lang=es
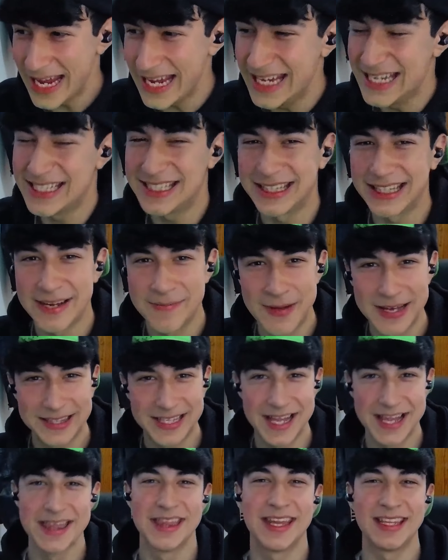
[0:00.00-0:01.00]
esta
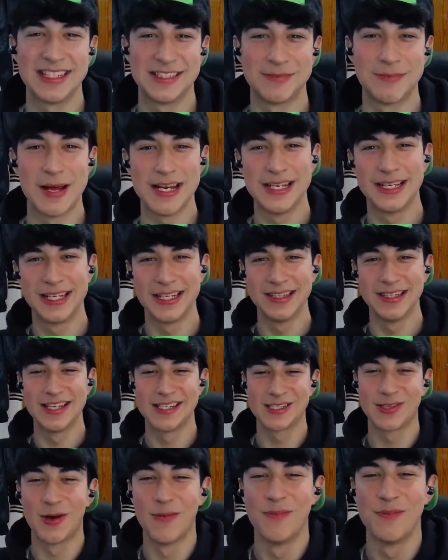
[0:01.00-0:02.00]
matanza de Smiling
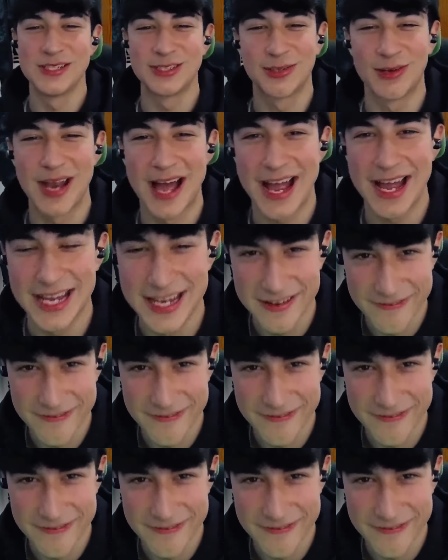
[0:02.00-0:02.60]
Critters con pistola